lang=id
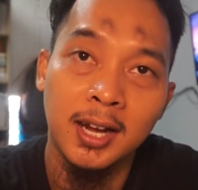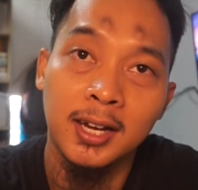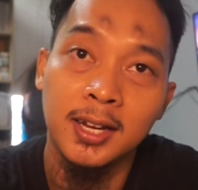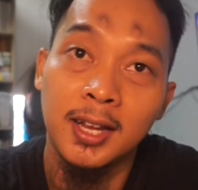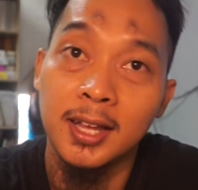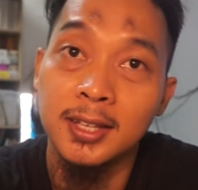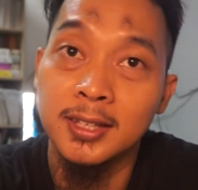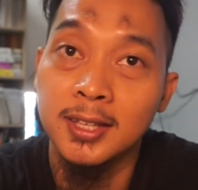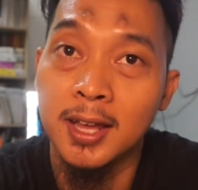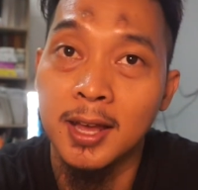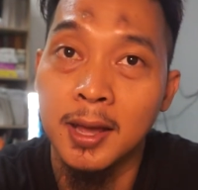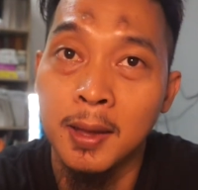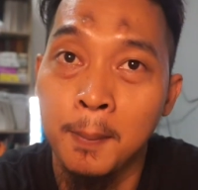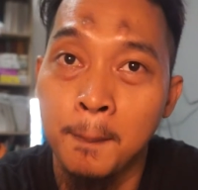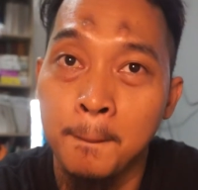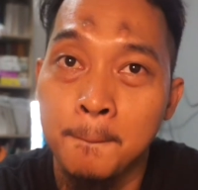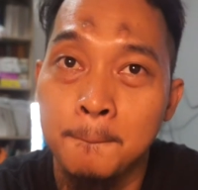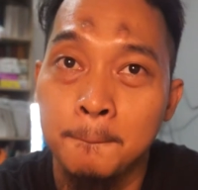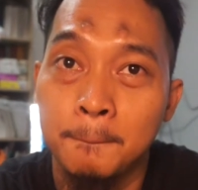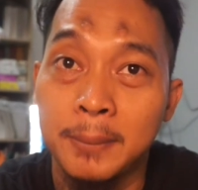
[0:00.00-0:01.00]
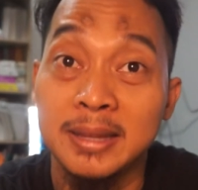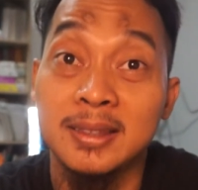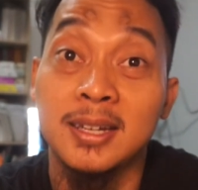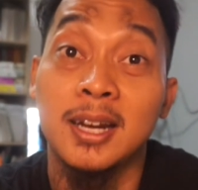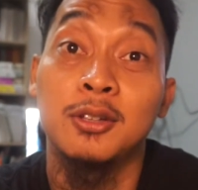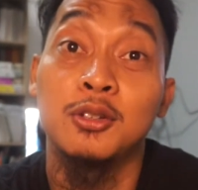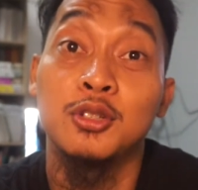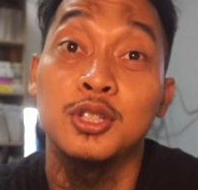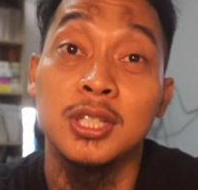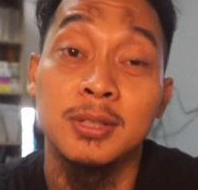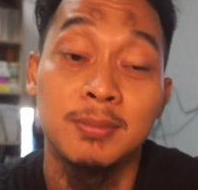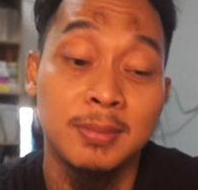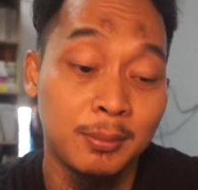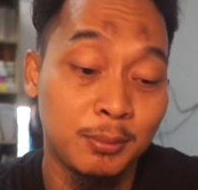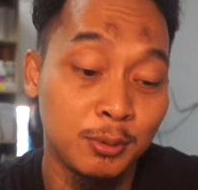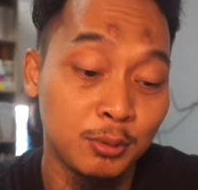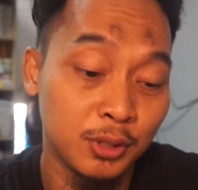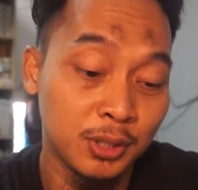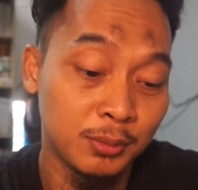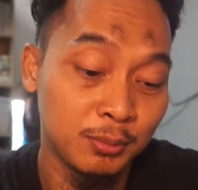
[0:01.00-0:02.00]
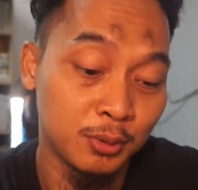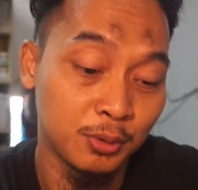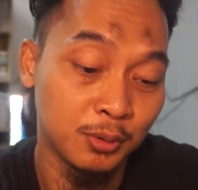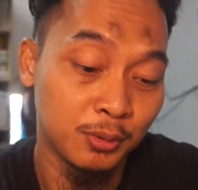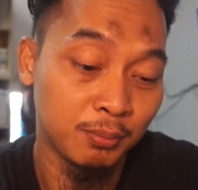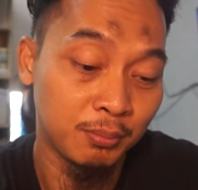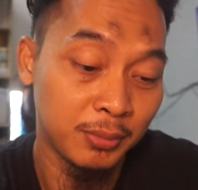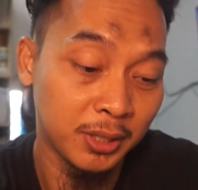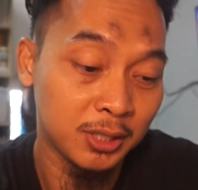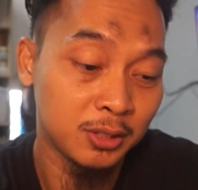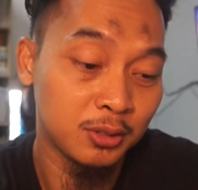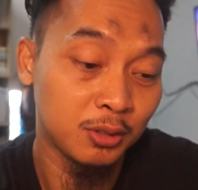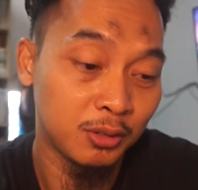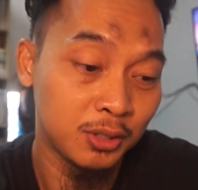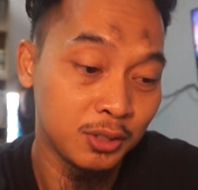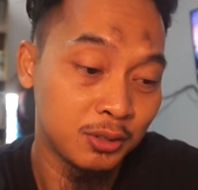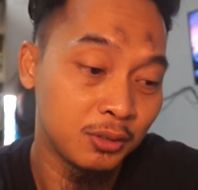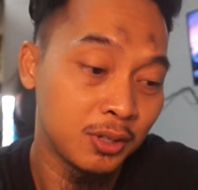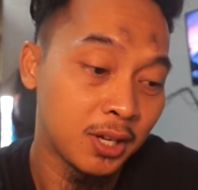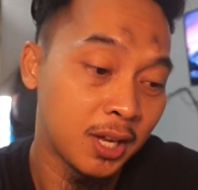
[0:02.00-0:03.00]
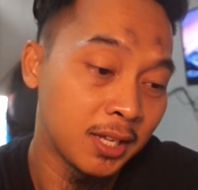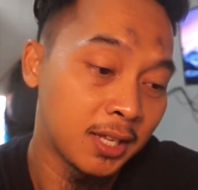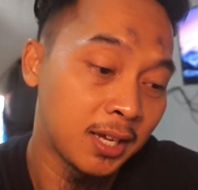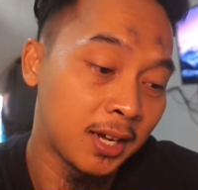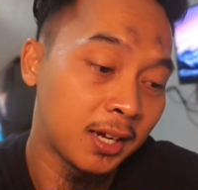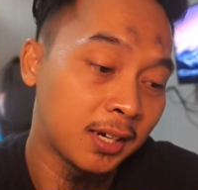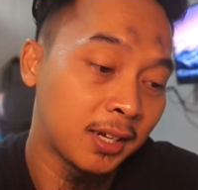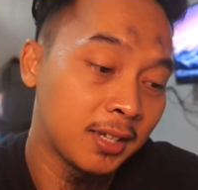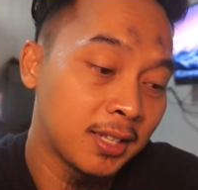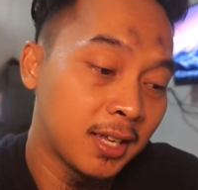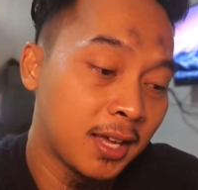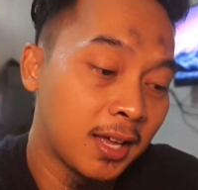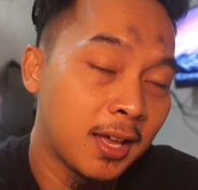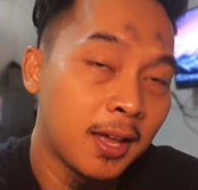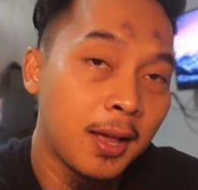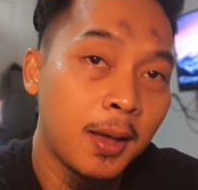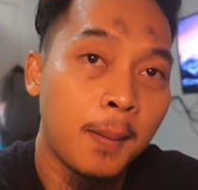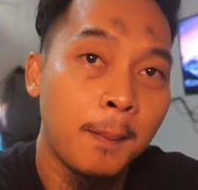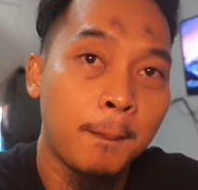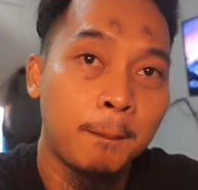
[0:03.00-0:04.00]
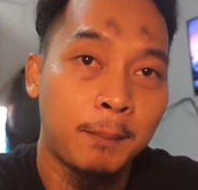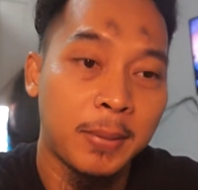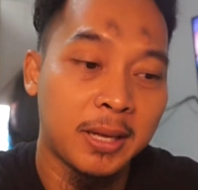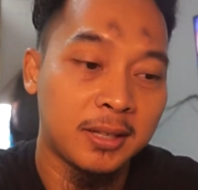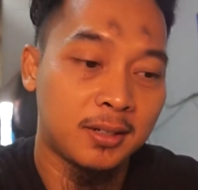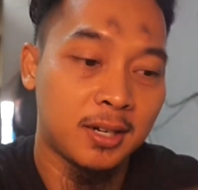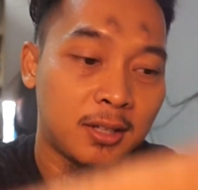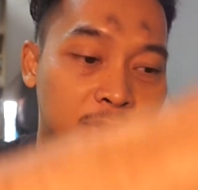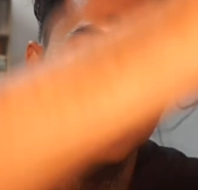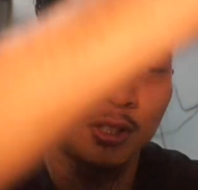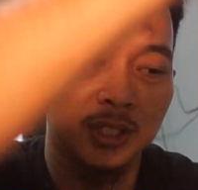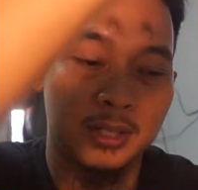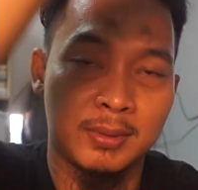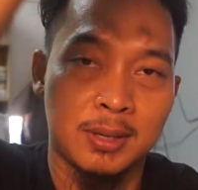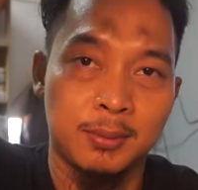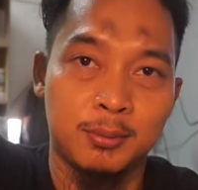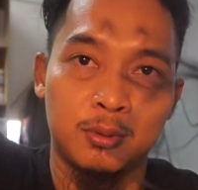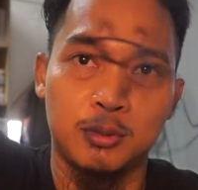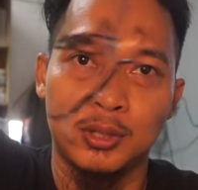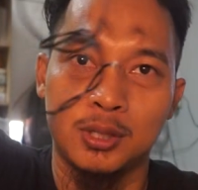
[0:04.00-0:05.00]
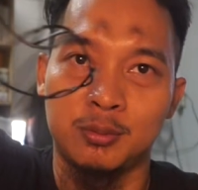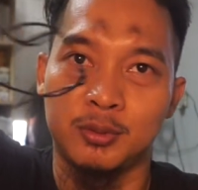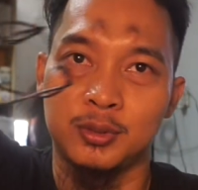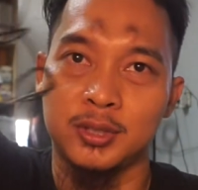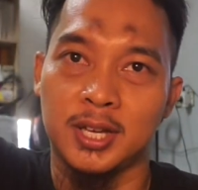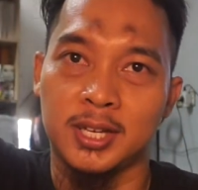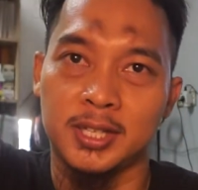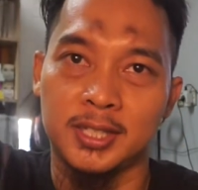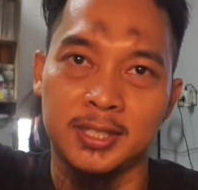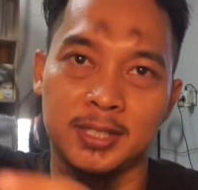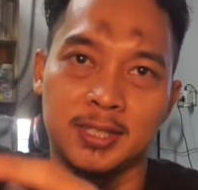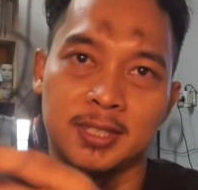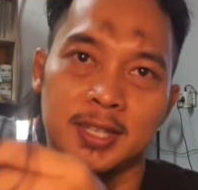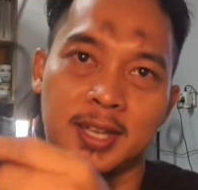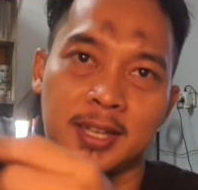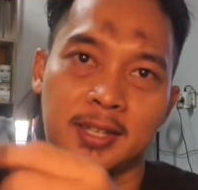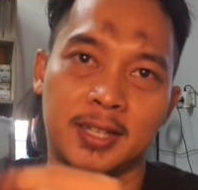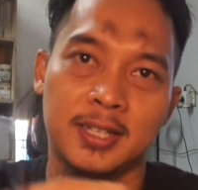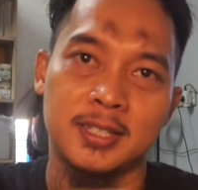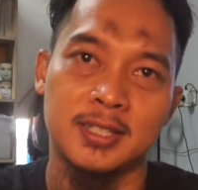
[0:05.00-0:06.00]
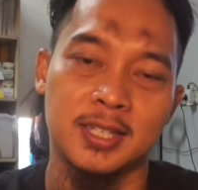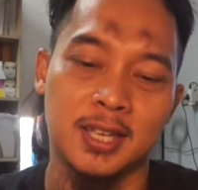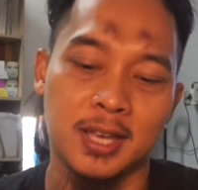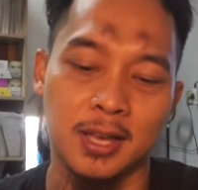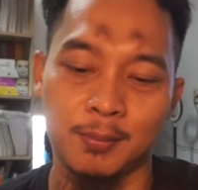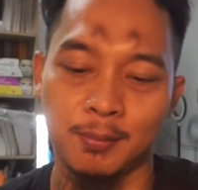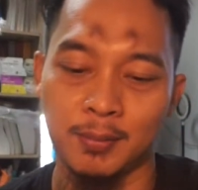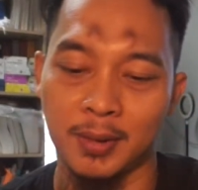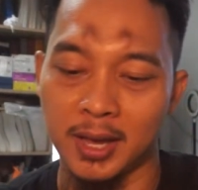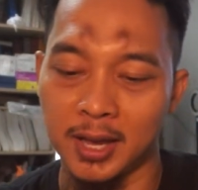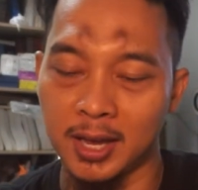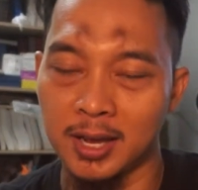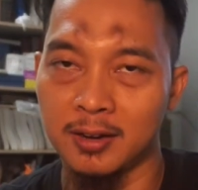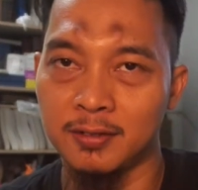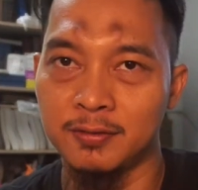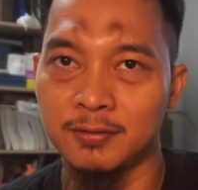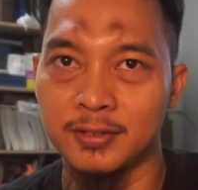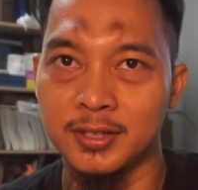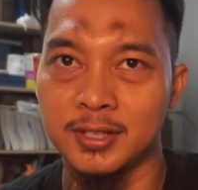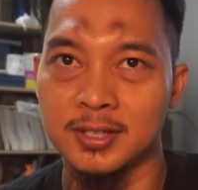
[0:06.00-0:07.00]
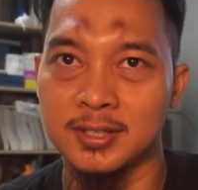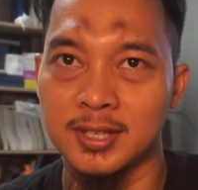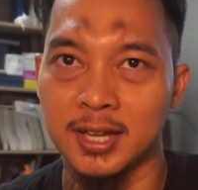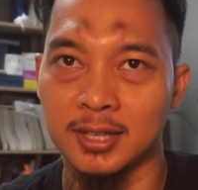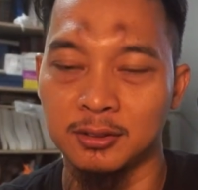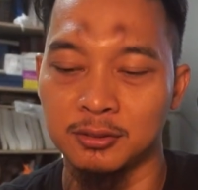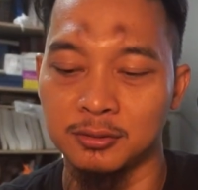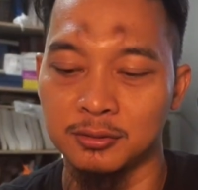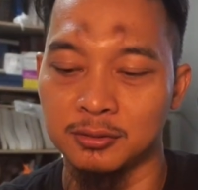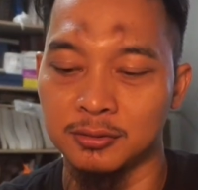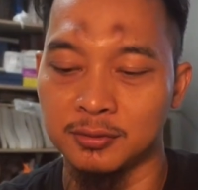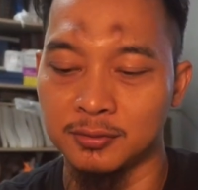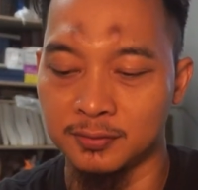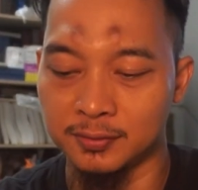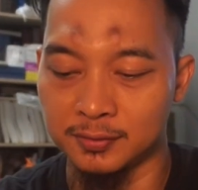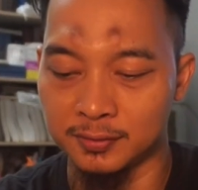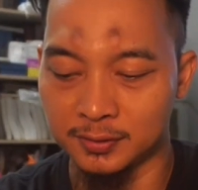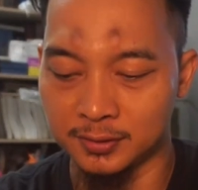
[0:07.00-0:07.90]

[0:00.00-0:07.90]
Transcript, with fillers: harganya 450.000 mic Sony juga yang harganya 450.000 yang ini yang ICM LV1